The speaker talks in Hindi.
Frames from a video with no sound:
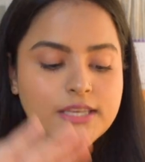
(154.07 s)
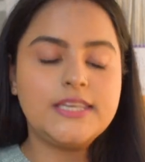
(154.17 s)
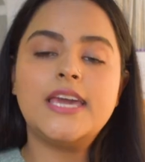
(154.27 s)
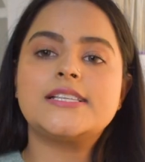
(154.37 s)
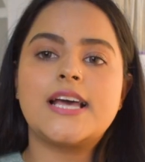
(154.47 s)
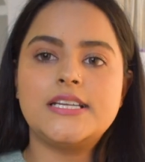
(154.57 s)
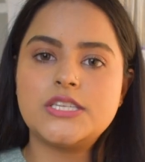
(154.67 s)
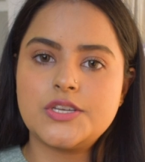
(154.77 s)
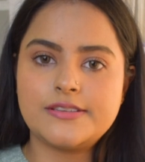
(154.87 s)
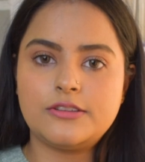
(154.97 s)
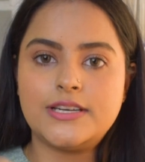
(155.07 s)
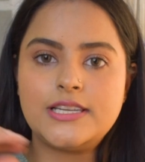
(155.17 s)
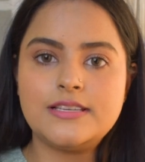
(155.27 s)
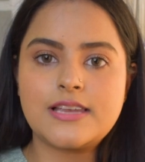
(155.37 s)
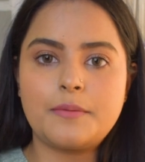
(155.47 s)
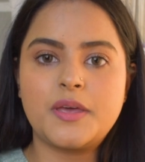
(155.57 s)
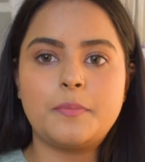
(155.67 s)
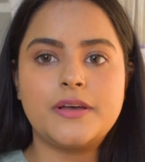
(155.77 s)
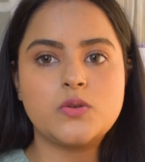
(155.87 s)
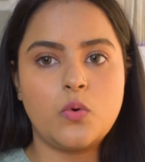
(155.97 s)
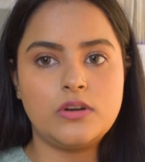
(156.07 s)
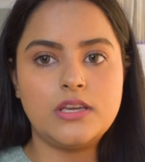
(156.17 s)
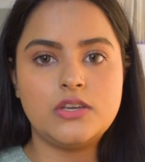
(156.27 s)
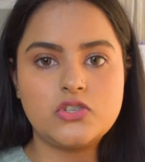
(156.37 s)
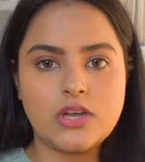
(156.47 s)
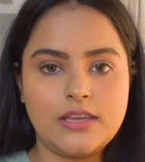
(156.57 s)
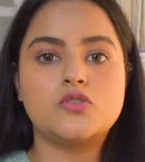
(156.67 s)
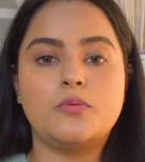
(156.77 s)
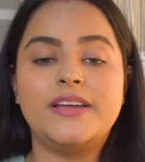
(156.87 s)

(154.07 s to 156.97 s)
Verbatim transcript: ये सारी चीज़ें तो एटलीस्ट आपके पास होनी ही चाहिए सो so,